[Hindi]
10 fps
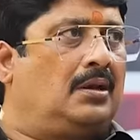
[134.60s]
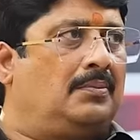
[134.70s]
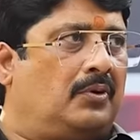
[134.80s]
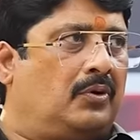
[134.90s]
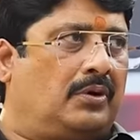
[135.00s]

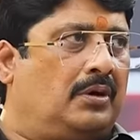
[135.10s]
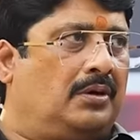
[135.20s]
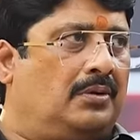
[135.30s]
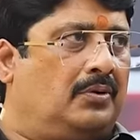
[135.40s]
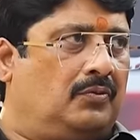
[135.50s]
लाल मौर्य
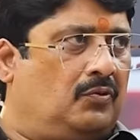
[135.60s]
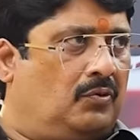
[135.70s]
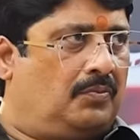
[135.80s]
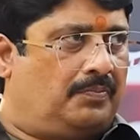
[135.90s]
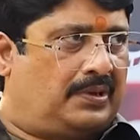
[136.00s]
है
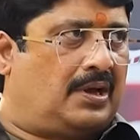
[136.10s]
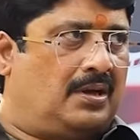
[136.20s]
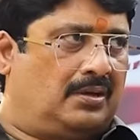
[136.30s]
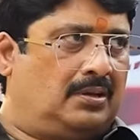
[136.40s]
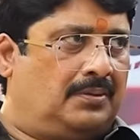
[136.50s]
वो हम्म।
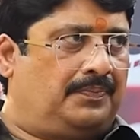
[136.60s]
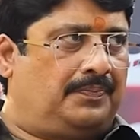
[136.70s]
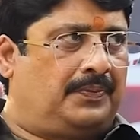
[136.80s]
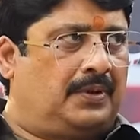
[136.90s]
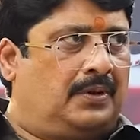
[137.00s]
प्रधान थे
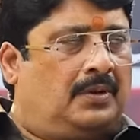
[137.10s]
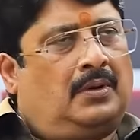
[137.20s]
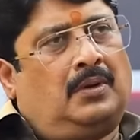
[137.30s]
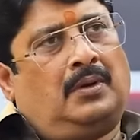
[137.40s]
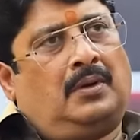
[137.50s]
हम्म।
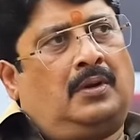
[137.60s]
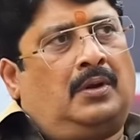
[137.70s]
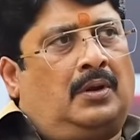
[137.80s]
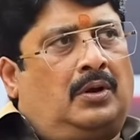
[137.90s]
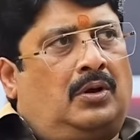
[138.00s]

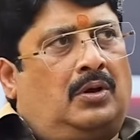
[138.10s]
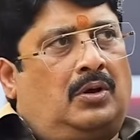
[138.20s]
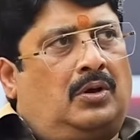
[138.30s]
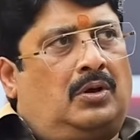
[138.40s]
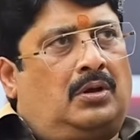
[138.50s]

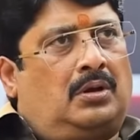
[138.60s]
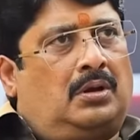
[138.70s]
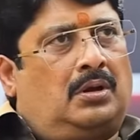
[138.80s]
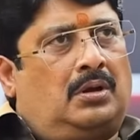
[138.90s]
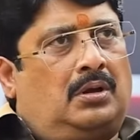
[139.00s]
और
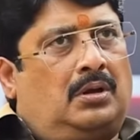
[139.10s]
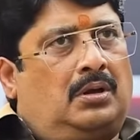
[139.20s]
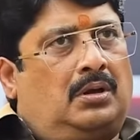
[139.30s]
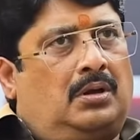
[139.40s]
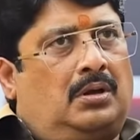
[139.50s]

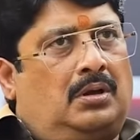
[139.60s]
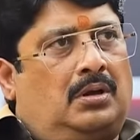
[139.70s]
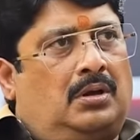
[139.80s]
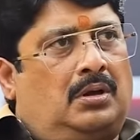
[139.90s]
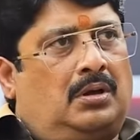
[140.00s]

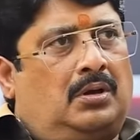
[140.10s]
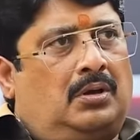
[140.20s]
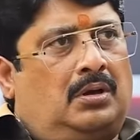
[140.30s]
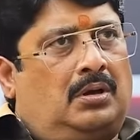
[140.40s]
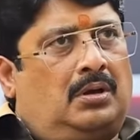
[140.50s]

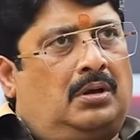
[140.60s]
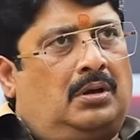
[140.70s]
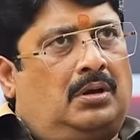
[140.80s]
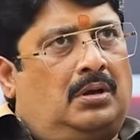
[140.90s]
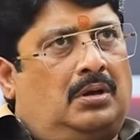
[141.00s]
आ,
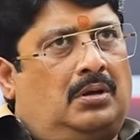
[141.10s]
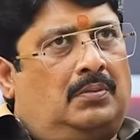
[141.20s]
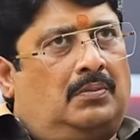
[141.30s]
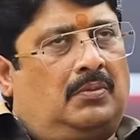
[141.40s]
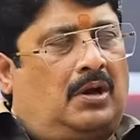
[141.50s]

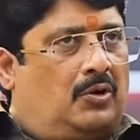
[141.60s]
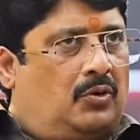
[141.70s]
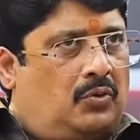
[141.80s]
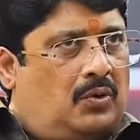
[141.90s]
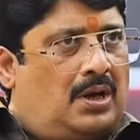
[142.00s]

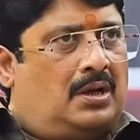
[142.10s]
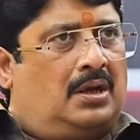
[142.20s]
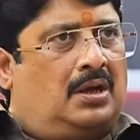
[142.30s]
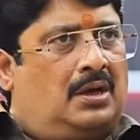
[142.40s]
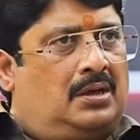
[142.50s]
घरों को आग
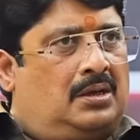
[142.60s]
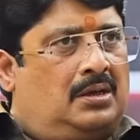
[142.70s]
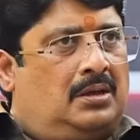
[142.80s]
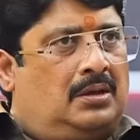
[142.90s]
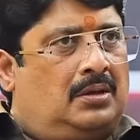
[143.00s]
लगाई
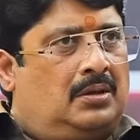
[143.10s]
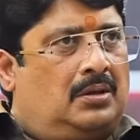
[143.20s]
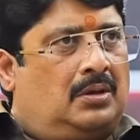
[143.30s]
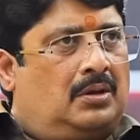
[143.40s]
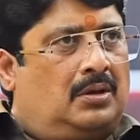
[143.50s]
गई
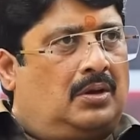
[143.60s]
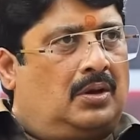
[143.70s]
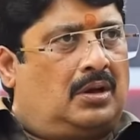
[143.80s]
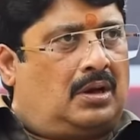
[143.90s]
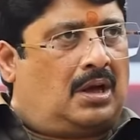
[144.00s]

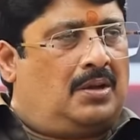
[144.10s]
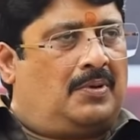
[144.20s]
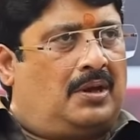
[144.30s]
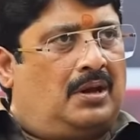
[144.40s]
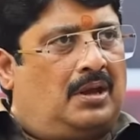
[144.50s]
कई
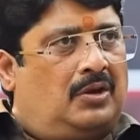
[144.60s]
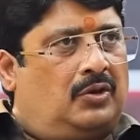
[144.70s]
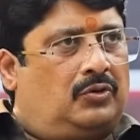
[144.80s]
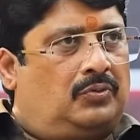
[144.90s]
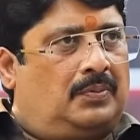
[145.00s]
महिलाएं
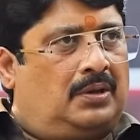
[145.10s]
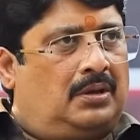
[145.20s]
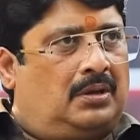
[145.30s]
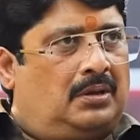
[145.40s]
उसमें